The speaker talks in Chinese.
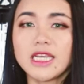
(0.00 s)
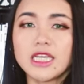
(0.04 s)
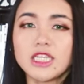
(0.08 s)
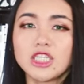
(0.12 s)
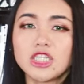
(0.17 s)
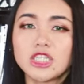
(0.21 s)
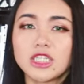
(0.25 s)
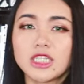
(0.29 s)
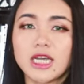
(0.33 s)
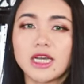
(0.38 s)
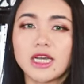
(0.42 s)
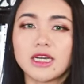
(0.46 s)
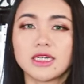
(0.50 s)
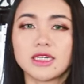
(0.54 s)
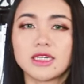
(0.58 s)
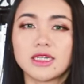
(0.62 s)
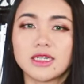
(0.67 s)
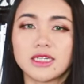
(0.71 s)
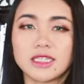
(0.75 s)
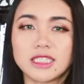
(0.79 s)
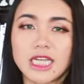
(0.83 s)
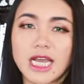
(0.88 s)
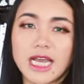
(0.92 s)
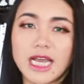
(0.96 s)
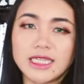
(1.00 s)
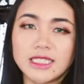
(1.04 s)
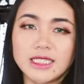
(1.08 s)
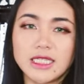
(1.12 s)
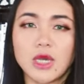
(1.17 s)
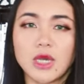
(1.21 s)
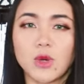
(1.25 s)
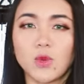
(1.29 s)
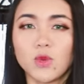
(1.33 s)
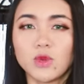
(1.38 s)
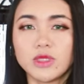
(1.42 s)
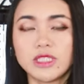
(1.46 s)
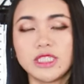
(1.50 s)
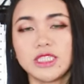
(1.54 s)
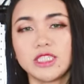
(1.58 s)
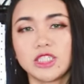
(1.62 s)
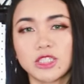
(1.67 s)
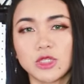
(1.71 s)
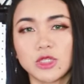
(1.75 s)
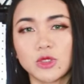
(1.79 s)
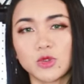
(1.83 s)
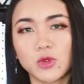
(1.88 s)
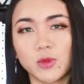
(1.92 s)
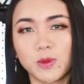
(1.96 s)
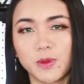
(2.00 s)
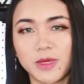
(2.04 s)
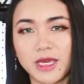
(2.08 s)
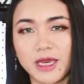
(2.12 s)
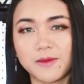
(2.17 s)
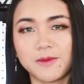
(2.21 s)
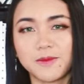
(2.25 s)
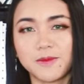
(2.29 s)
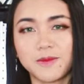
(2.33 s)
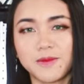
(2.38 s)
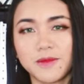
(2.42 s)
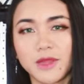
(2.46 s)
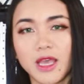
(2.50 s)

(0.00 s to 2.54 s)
内置的可拆卸钨金增重片，